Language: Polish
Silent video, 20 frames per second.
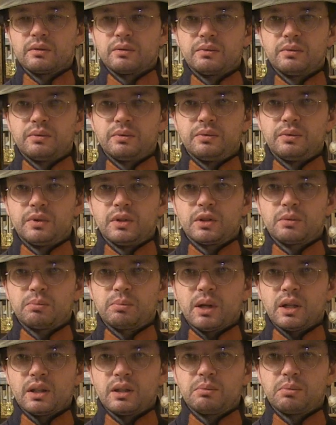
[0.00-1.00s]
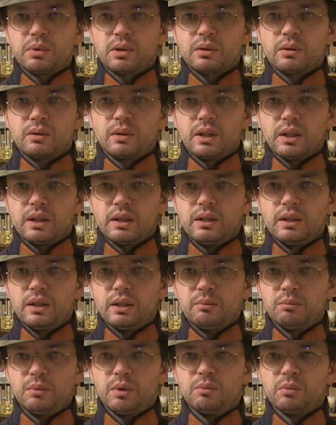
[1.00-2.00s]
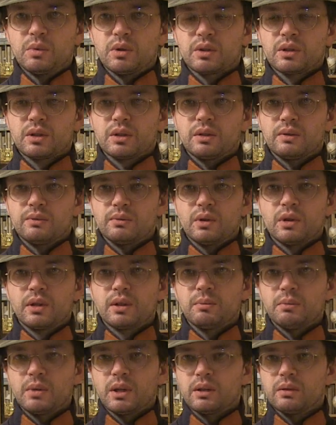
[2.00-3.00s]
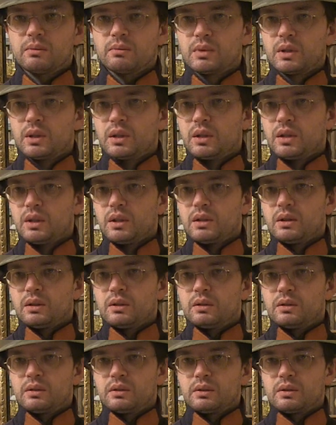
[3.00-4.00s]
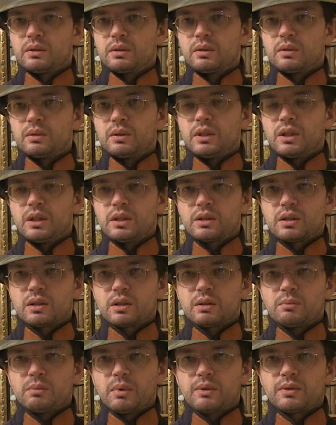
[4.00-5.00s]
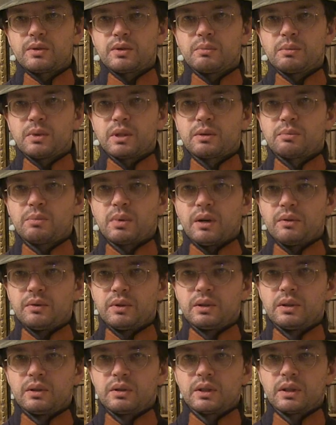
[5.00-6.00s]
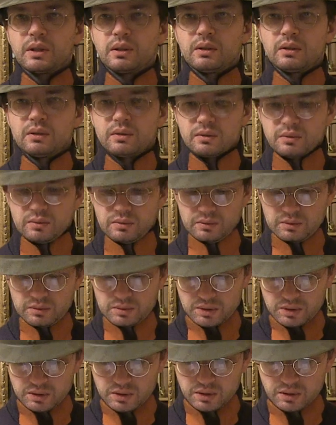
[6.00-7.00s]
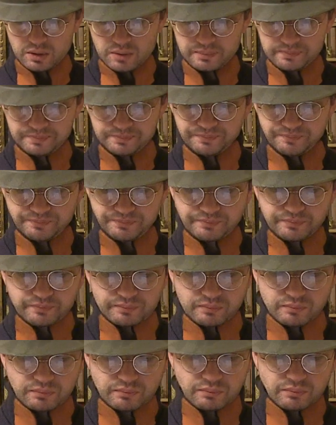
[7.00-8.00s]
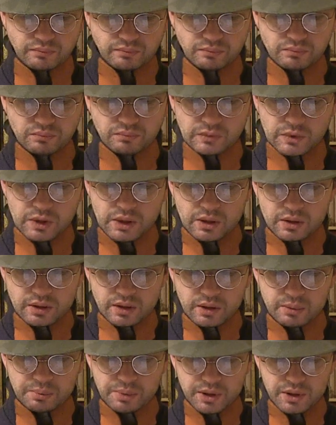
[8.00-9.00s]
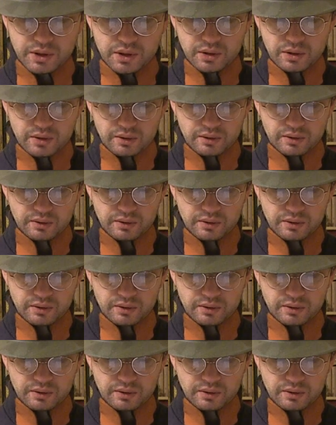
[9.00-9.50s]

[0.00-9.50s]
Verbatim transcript: w Hiszpanii, Portugalii, mimo że to Włochy mają trudniejsze chyba w sumie sprawy do tego, co, co zrobić